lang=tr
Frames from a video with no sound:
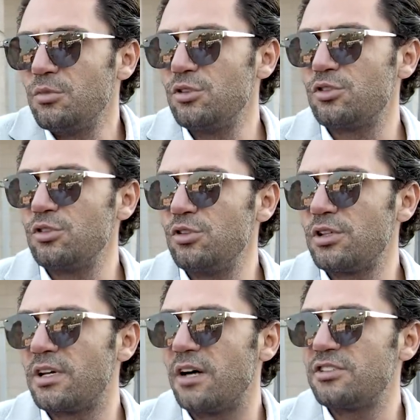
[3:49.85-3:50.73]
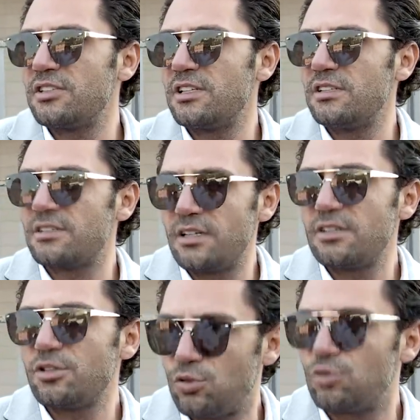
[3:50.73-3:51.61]
Bunun sonu yok ki karşındaki insan
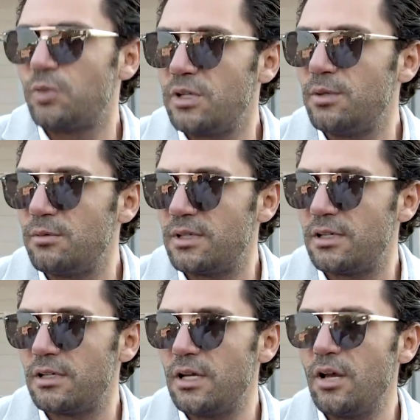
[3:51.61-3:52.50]
artık susmayı bilmeli.